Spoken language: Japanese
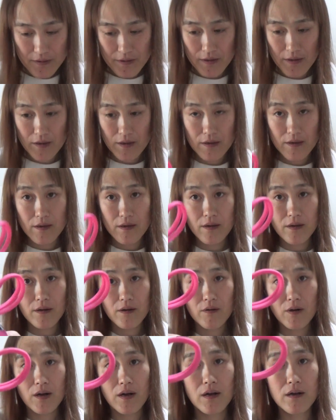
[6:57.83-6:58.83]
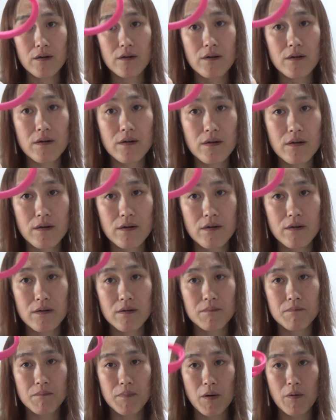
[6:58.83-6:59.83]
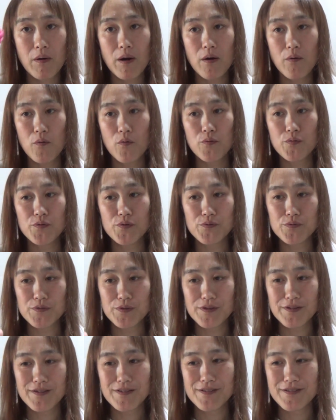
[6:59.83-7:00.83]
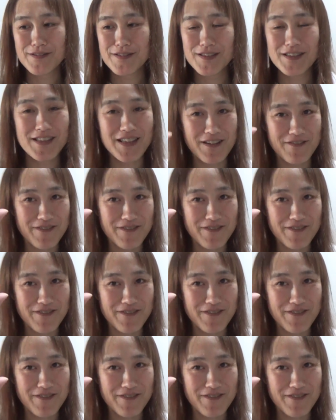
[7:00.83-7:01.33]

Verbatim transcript: でパワーオフパワーオフ言うてねいいね